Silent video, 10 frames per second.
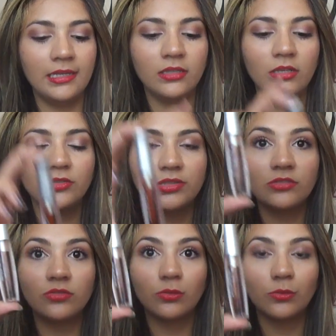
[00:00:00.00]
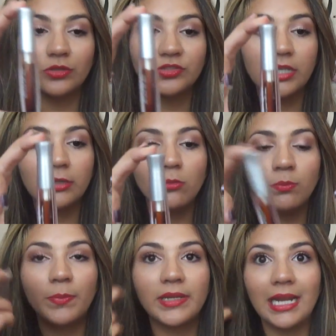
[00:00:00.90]
estas cosas son unos serums
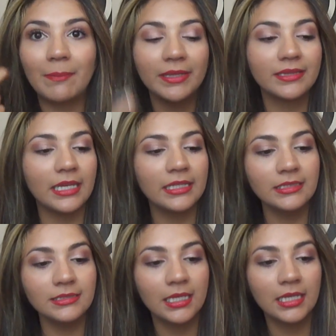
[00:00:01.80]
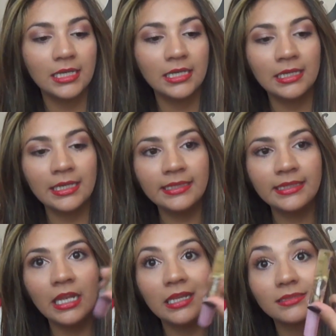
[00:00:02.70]
para las pestañas.
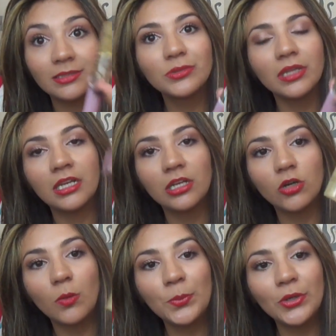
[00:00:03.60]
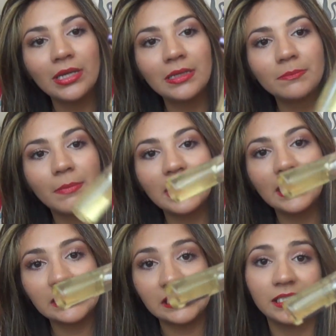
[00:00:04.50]
Este, segunda vez que lo compro, el My
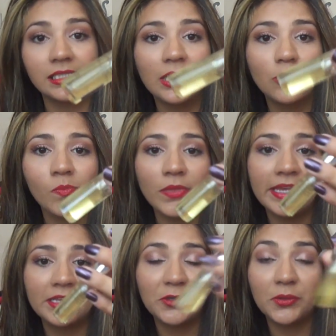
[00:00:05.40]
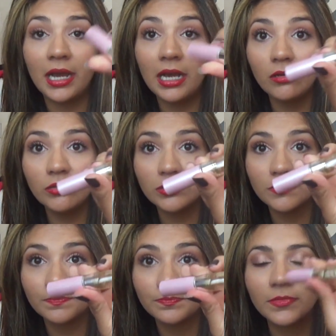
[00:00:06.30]
Lash Serum de Ture
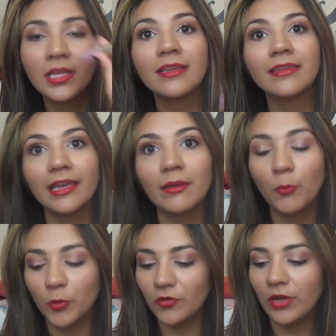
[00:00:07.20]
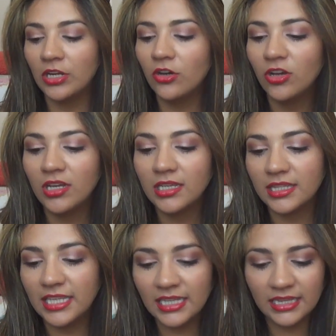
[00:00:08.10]
House que es muy bueno.
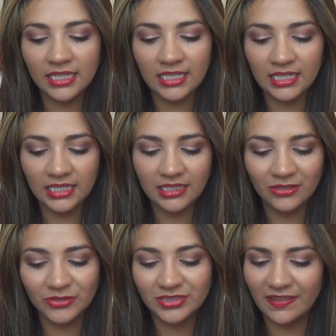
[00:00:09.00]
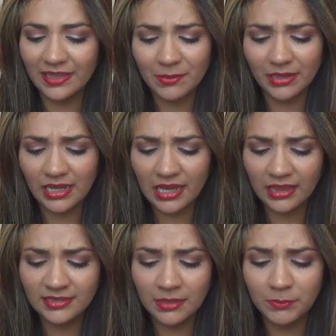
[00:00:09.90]
Y este que no sé de qué marca
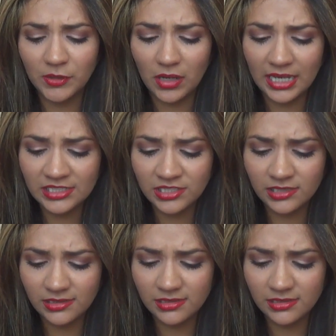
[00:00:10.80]
es, dice Biolashes,